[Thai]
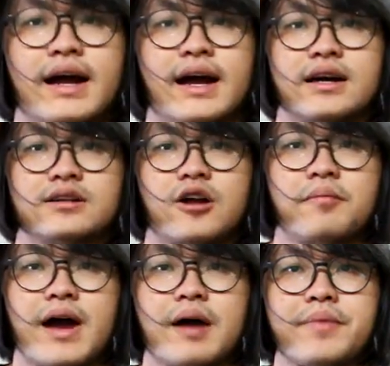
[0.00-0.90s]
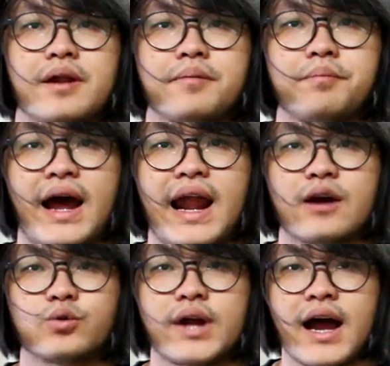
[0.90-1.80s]
อ่ะต่อมาเป็นบารา
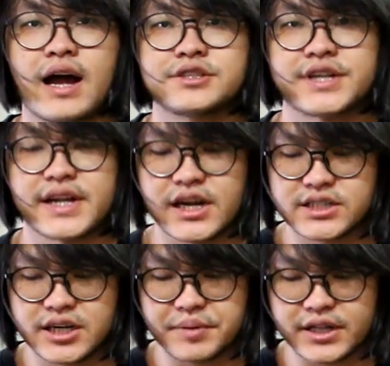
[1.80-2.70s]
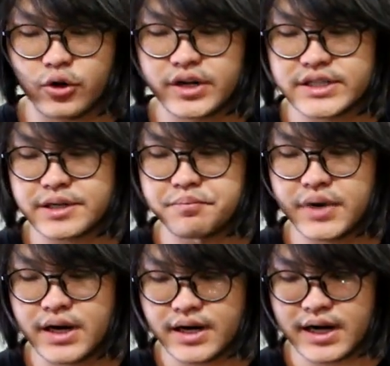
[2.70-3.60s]
คูด้าซิกเนเจอร์พี่ต้นเซซเบ
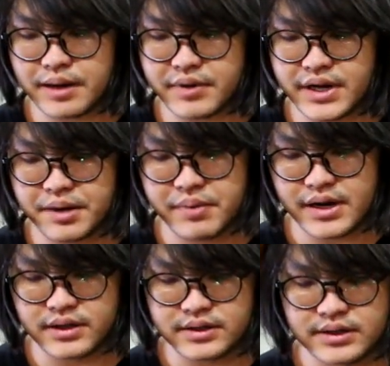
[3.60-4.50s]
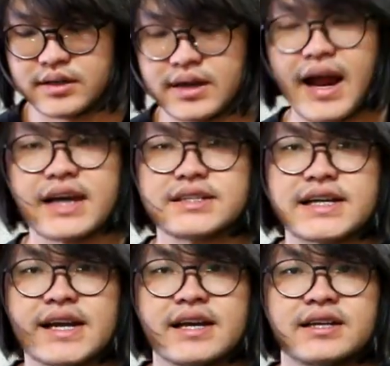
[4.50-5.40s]
อร์นะครับ อันนี้เป็นลาย
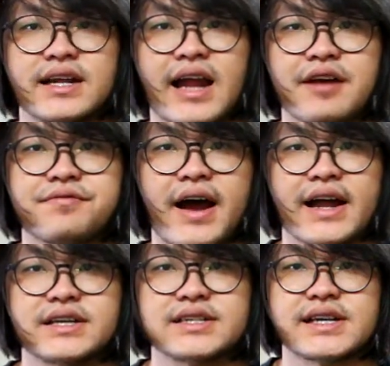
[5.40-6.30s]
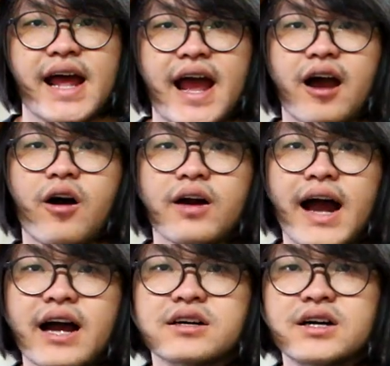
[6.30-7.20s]
สีลายไฟสีแดงค่อน
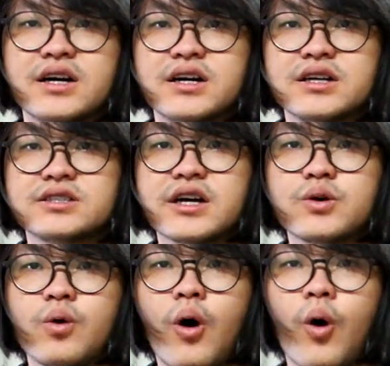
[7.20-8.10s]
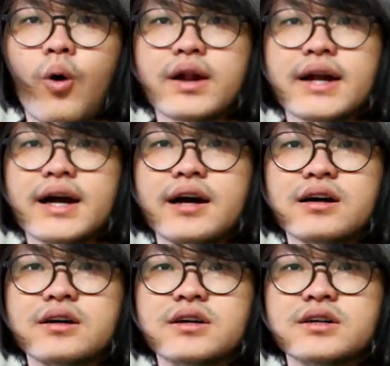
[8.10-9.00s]
ข้างจะดูโหดนะฮะ
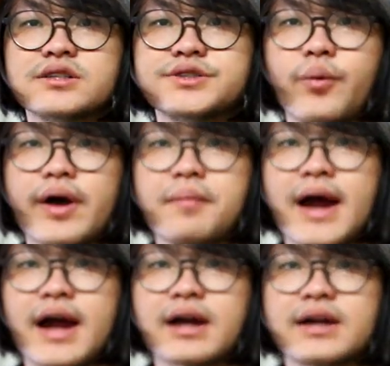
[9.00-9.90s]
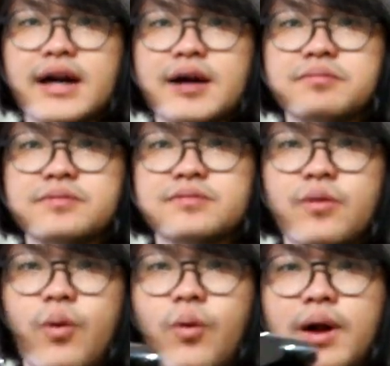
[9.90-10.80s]
สวยมากนะครับ
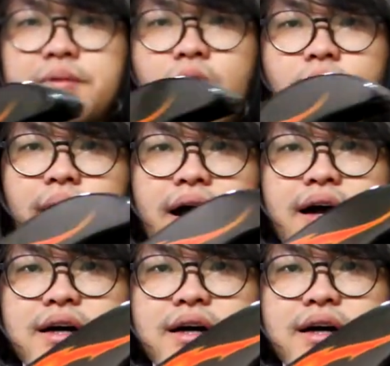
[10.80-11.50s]
โหรับรองว่า